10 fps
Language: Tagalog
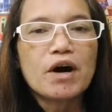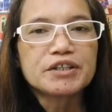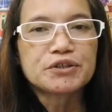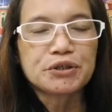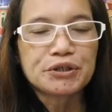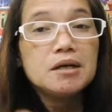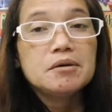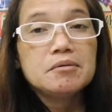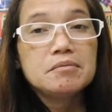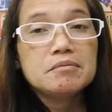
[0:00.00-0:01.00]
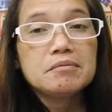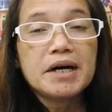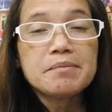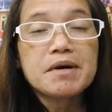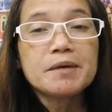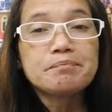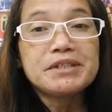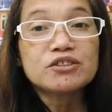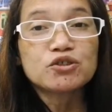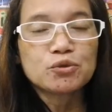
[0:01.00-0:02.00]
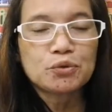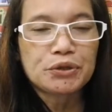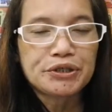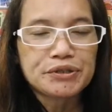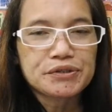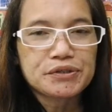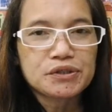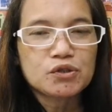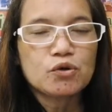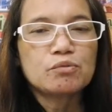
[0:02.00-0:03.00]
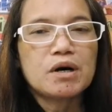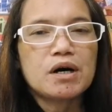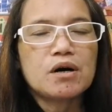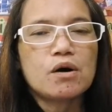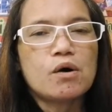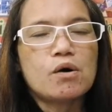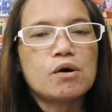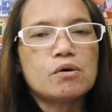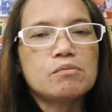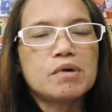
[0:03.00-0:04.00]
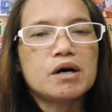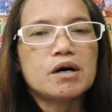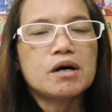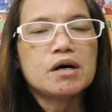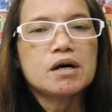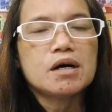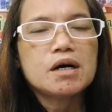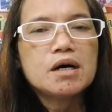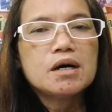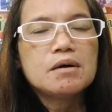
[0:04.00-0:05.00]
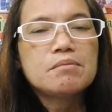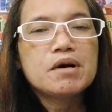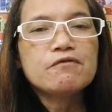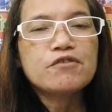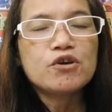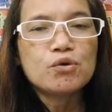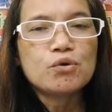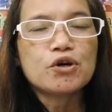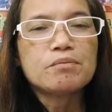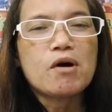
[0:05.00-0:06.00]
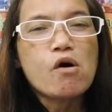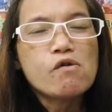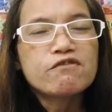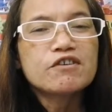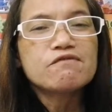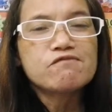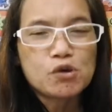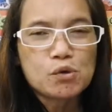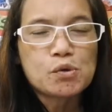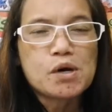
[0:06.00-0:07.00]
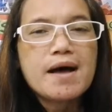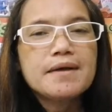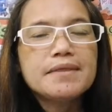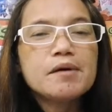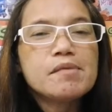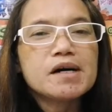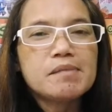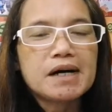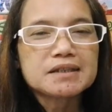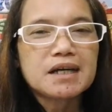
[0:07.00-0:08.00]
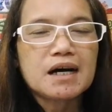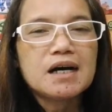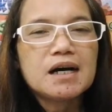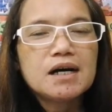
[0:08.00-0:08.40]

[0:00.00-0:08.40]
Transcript: quarter, may mga pictures. So, ma, ma, ma-view or ma-overview ng mga bata